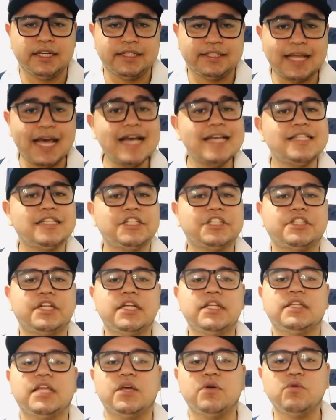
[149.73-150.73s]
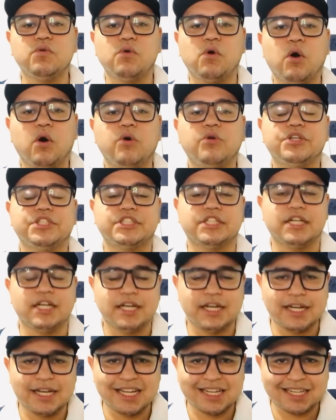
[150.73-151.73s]
Desses 31 gols,
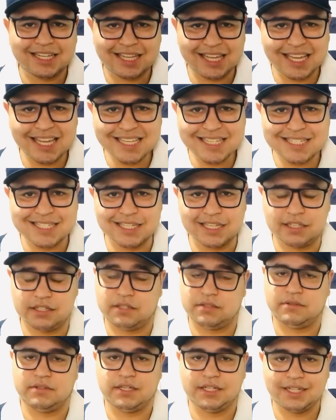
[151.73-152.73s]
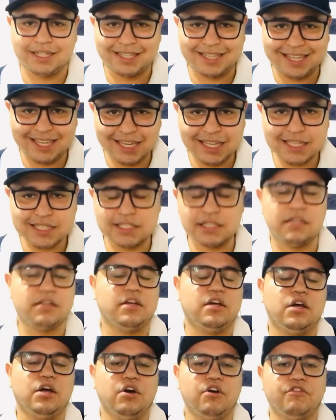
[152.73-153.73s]
15,
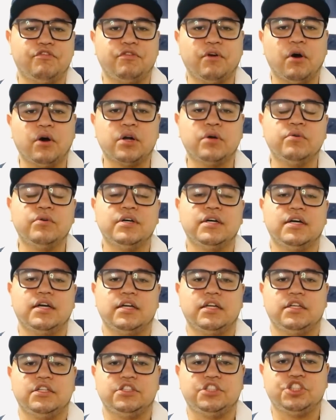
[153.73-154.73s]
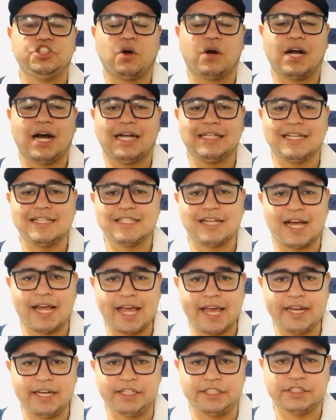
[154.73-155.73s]
15 foram de jogadas
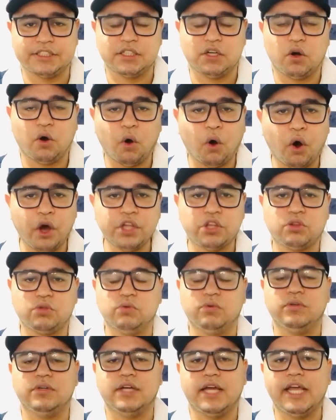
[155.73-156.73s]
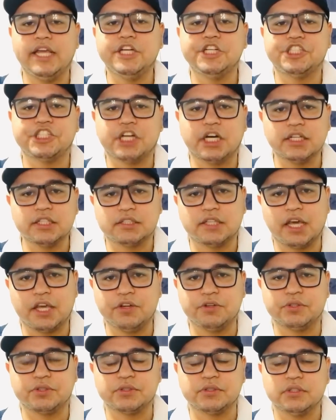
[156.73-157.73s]
aéreas, 8 em
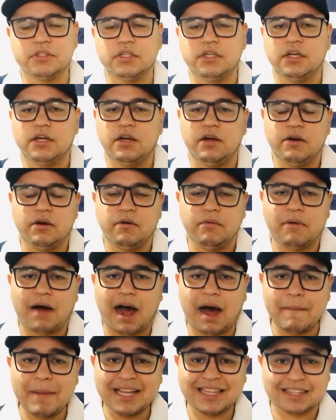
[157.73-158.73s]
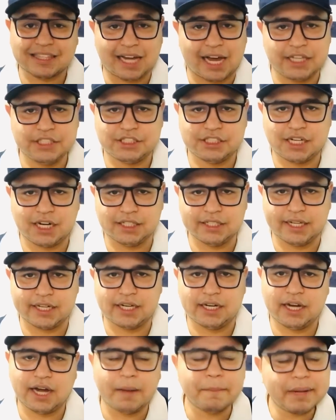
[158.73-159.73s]
escanteios. A metade,
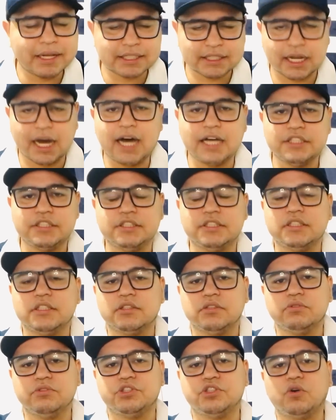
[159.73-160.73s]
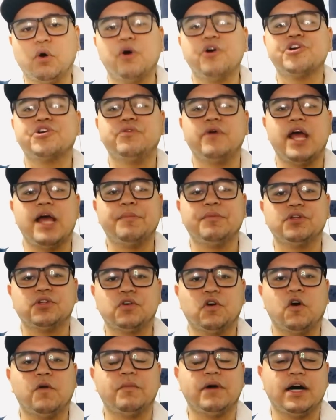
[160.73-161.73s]
galera, a metade dos gols que o Remo
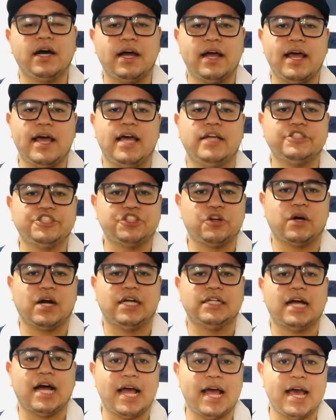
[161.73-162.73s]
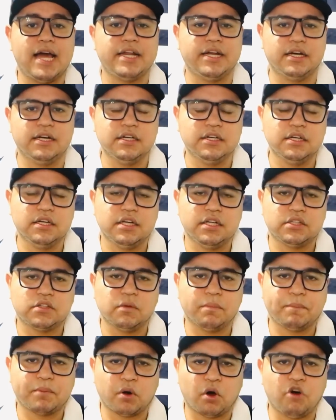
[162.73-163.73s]
toma é de jogada aérea.
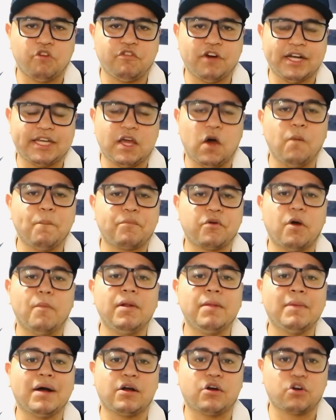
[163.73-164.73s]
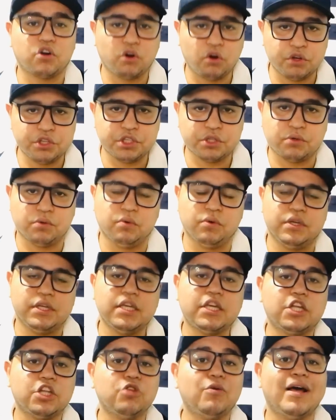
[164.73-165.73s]
Então prova que é um problema crônico
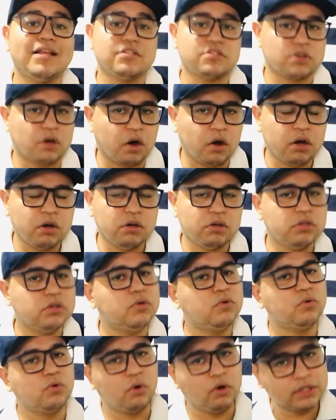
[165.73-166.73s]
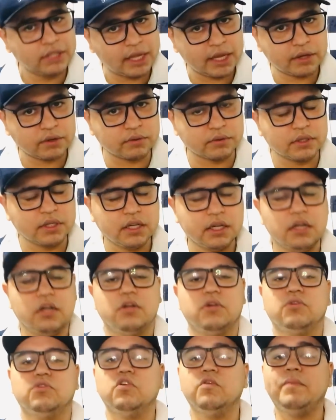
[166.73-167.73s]
e que não é só o goleiro.
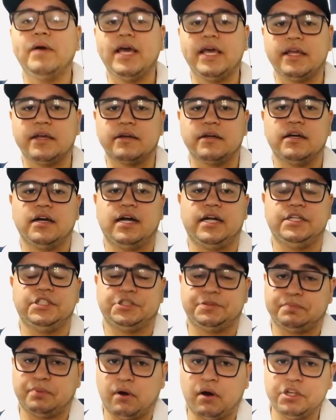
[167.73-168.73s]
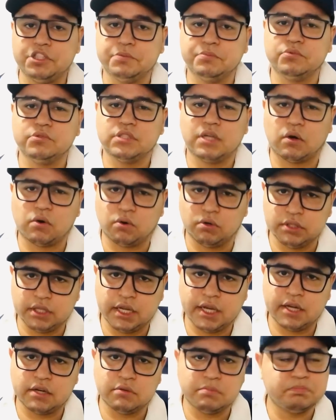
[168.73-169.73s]
Tudo bem, a gente pode mudar o
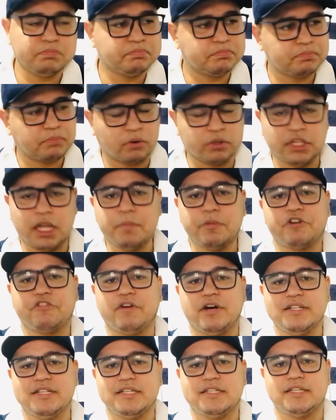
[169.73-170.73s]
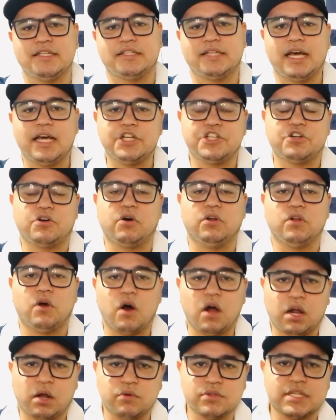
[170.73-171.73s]
goleiro, podemos fazer esse teste,
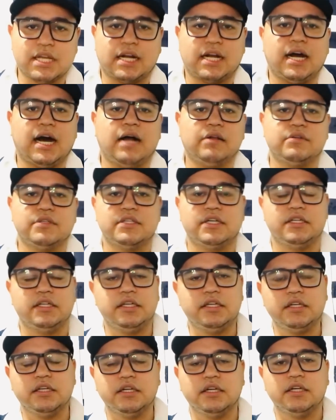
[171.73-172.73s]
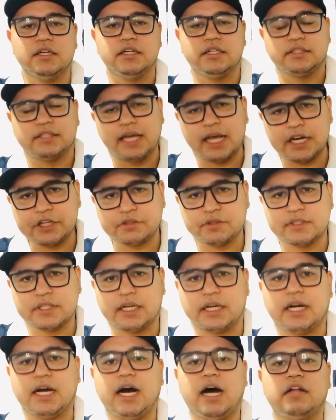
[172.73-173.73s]
coloca o Zé Carlos aí, testa o
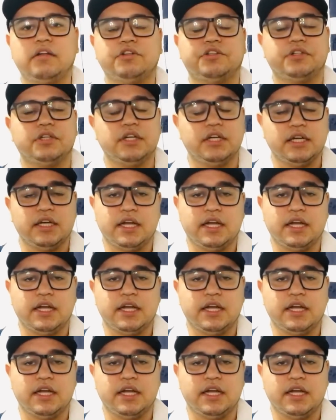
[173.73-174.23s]
Zé Carlos.